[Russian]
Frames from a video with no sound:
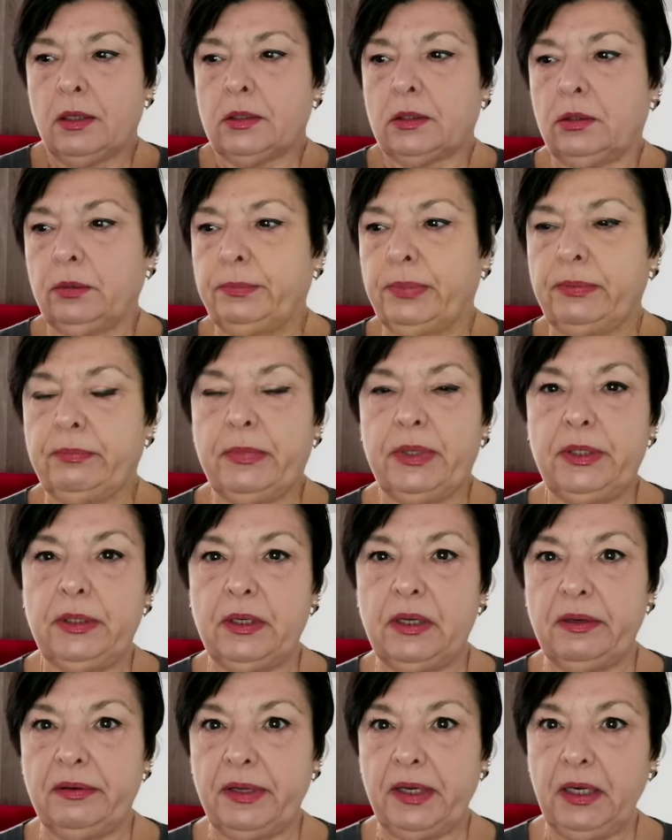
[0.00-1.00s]
чтобы мы
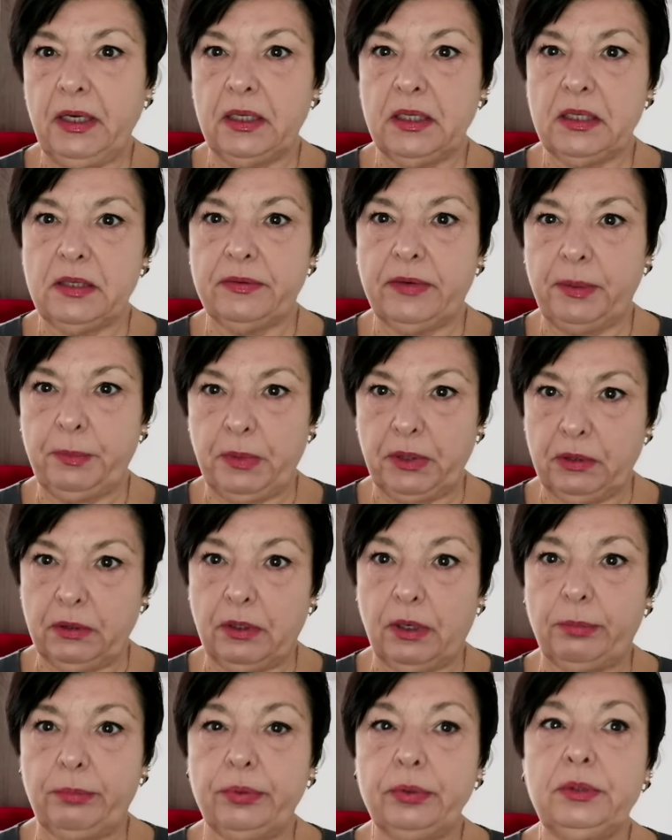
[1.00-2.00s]
не говорили с вами,
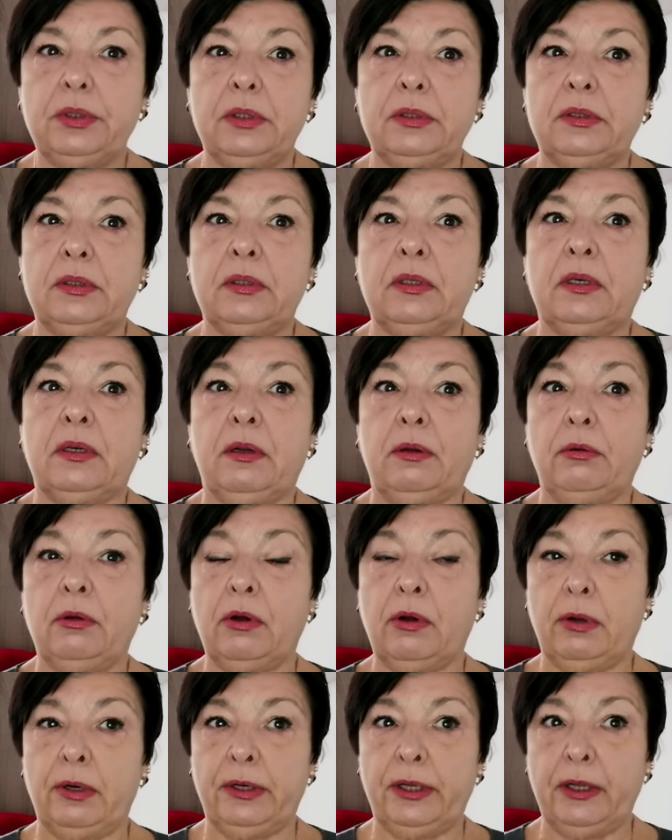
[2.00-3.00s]
но работа это
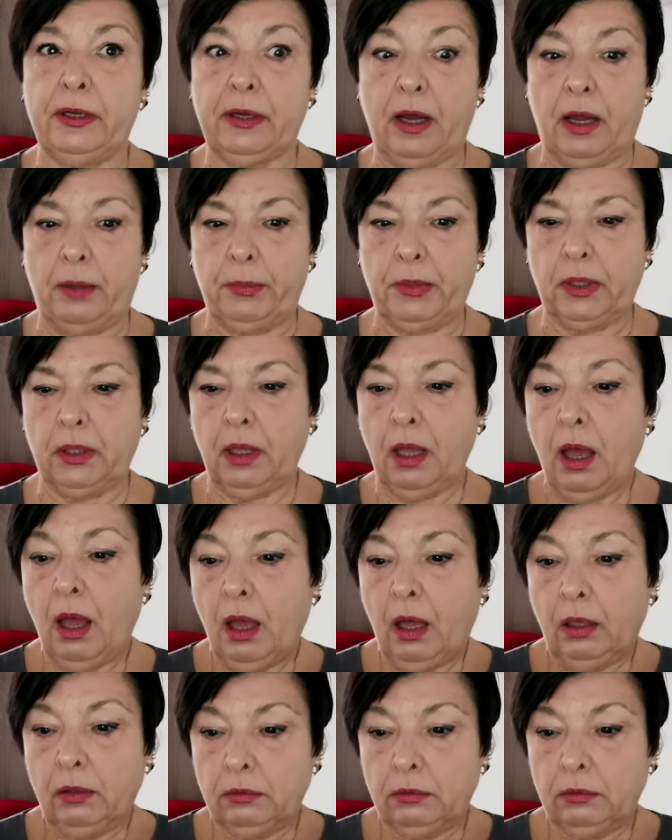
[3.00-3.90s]
краеугольный камень.